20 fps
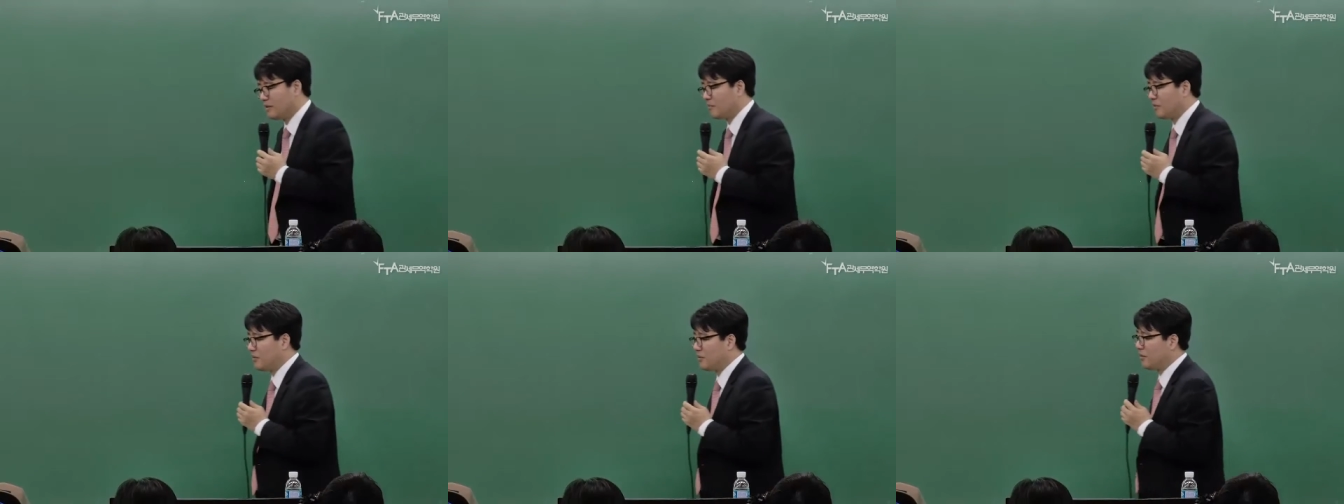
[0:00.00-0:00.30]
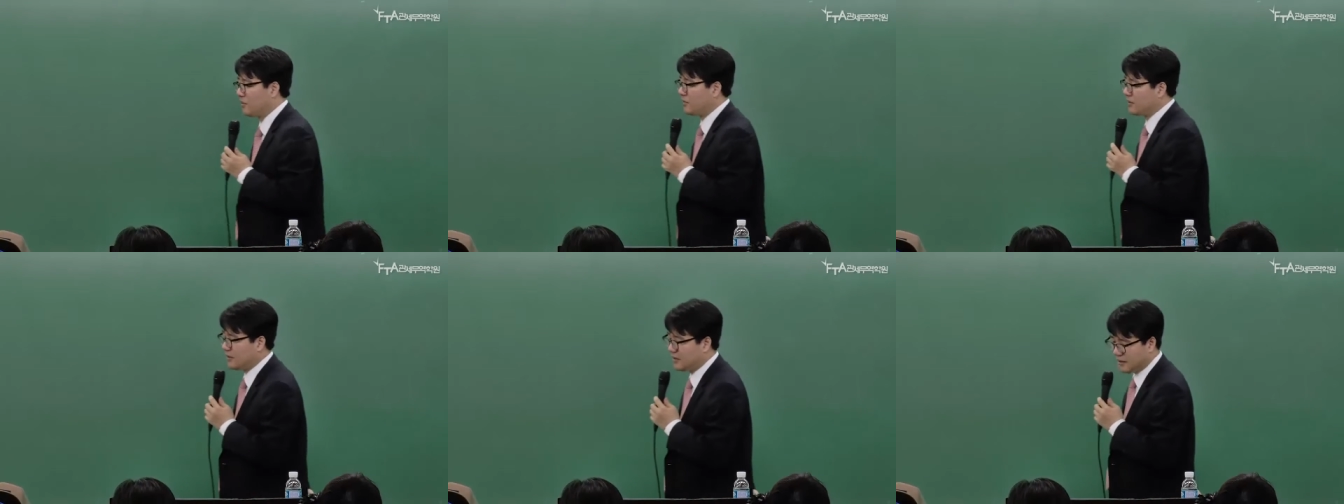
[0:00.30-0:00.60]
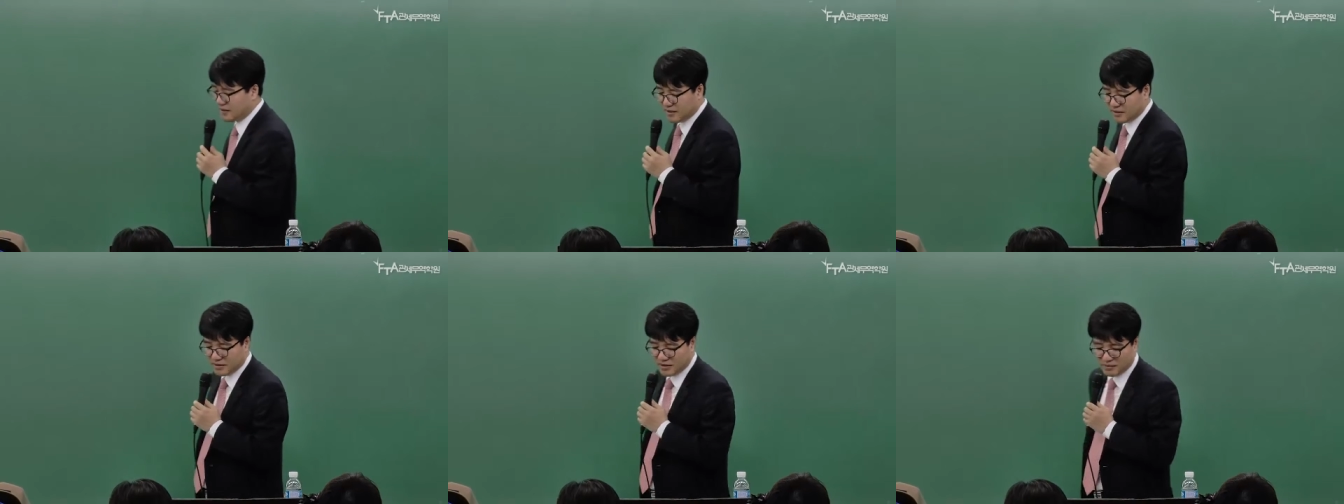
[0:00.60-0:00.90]
뭐 요건에
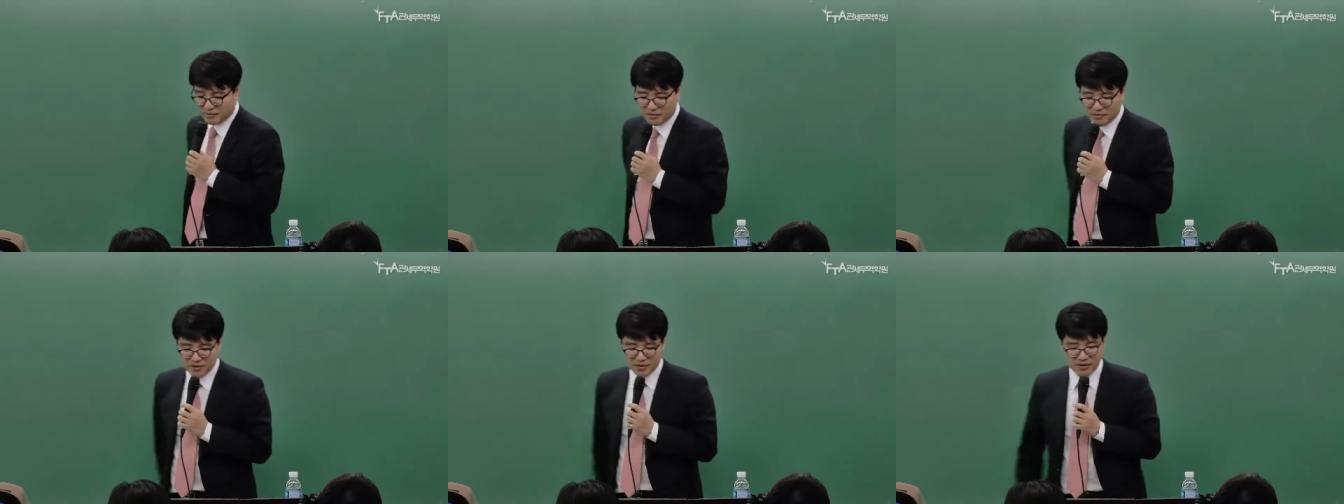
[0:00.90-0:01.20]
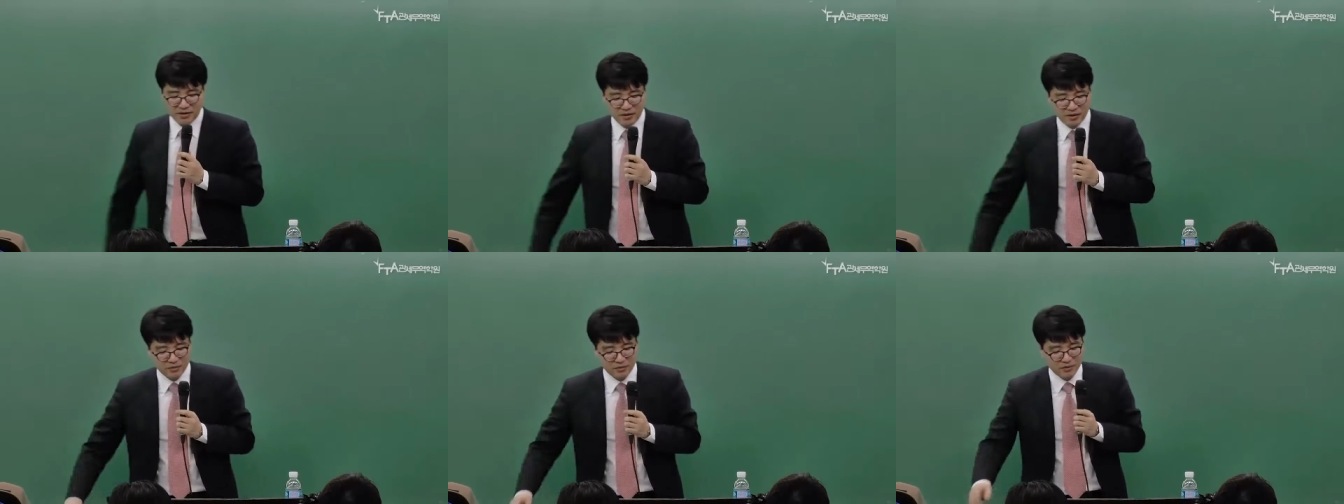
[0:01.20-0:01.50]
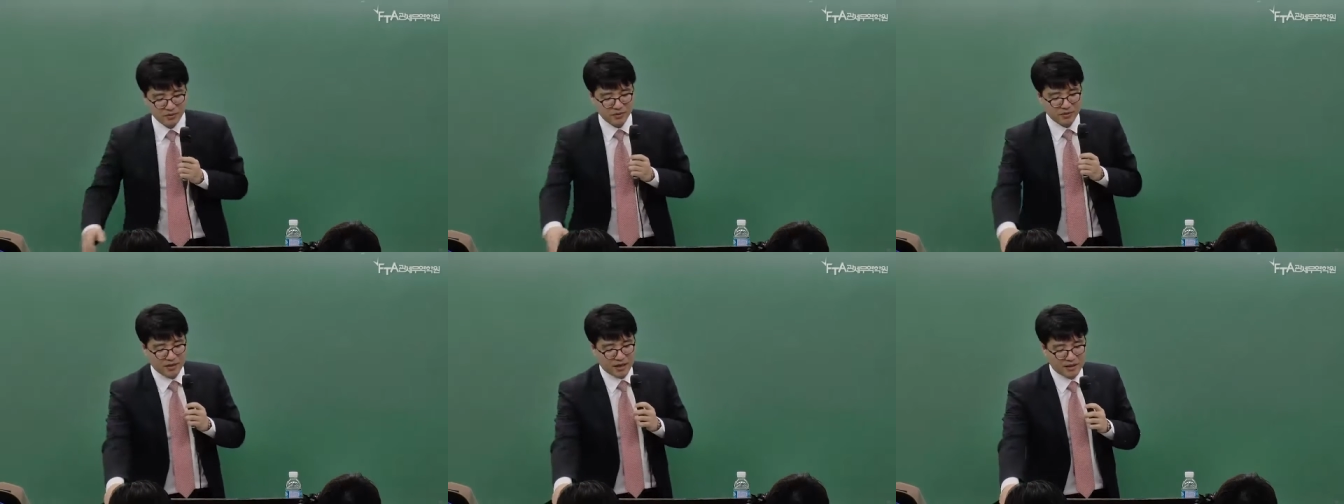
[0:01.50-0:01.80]
대한 기본적인
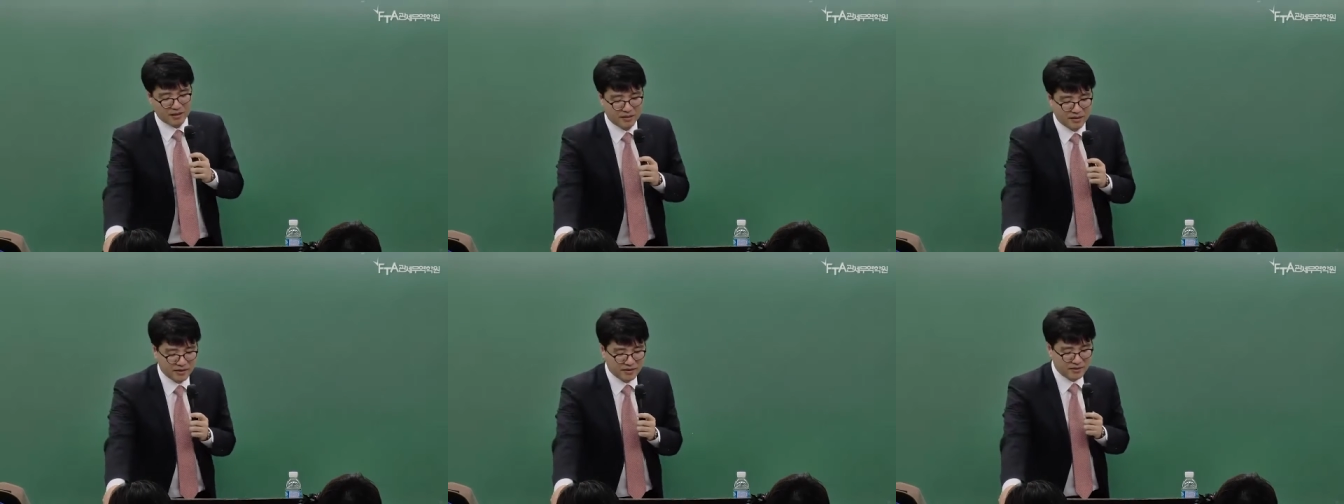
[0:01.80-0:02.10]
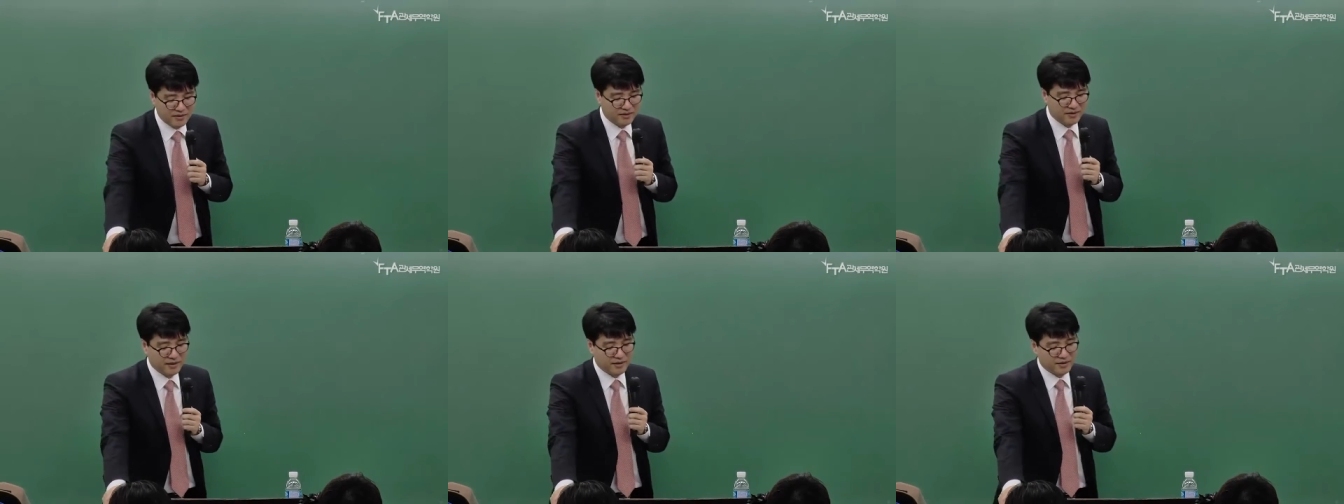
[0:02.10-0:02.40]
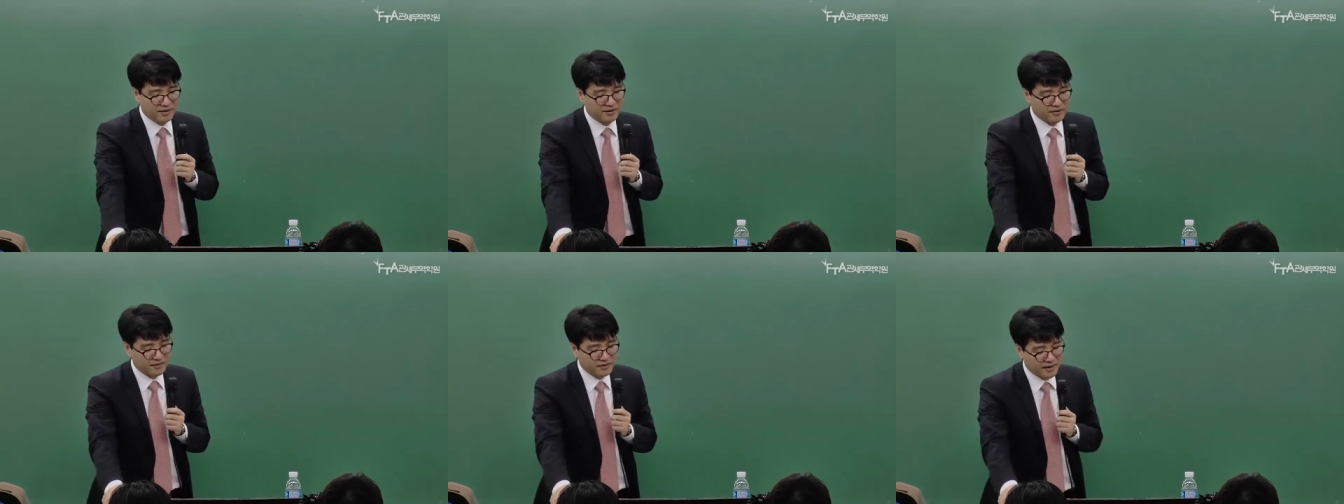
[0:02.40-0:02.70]
검토도 약간은 있어야
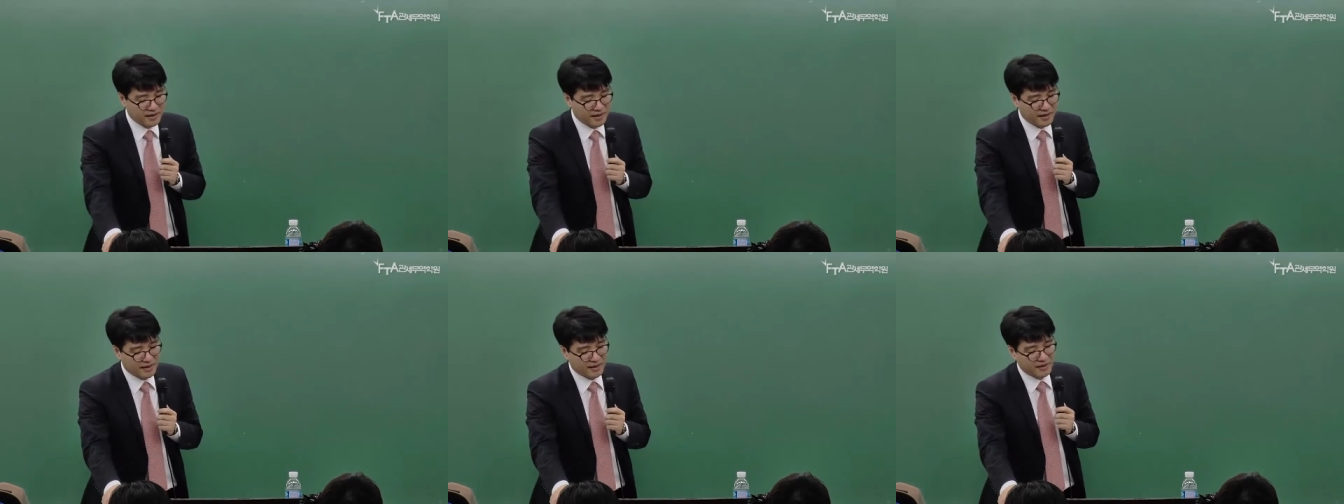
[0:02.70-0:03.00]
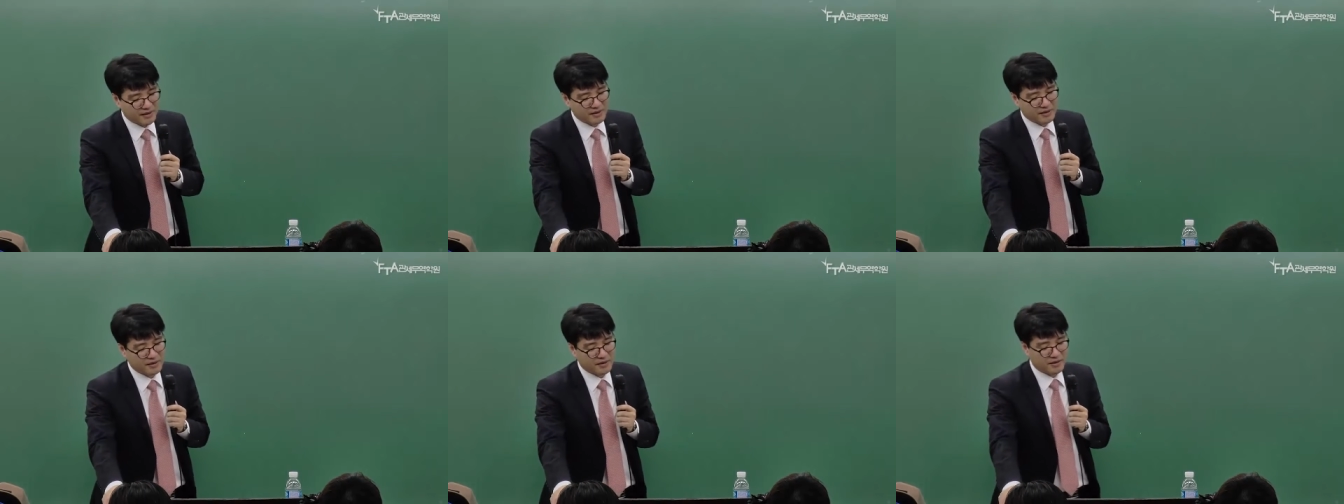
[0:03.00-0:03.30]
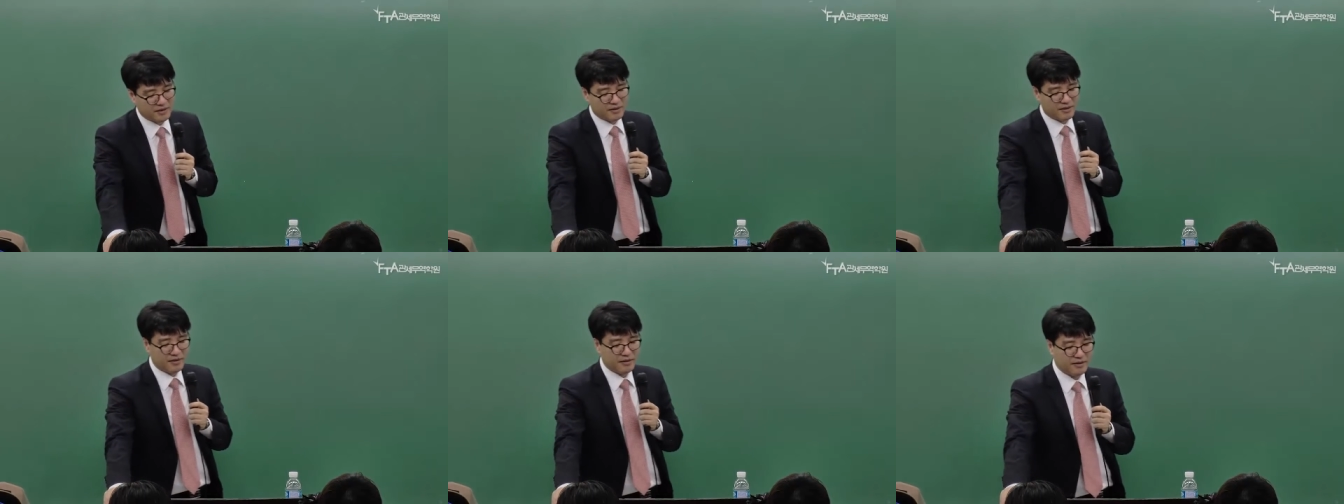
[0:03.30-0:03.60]
되는데
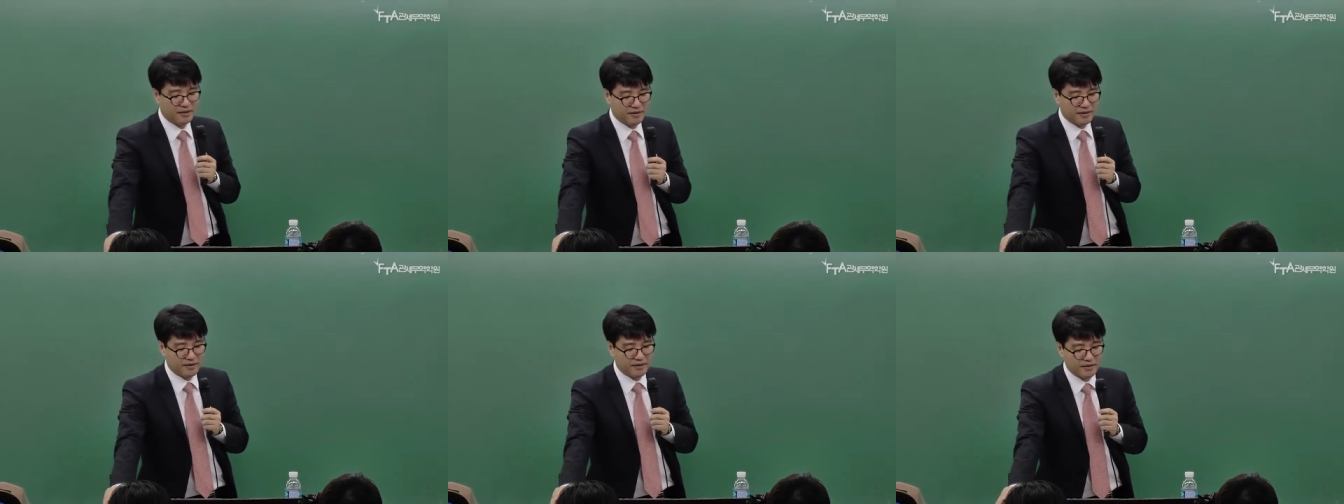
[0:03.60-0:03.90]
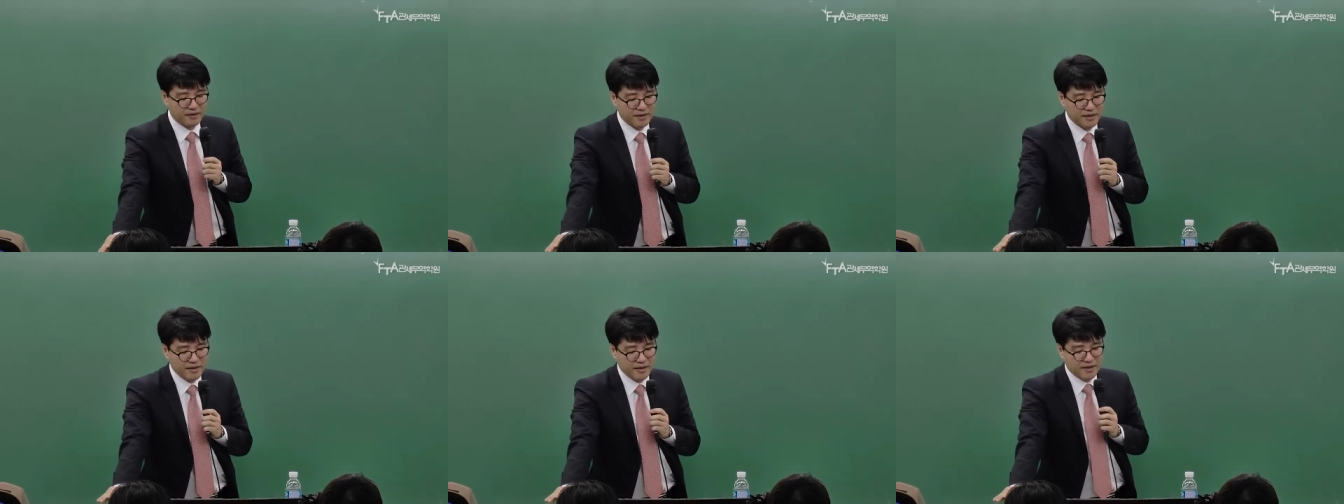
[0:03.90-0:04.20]
어,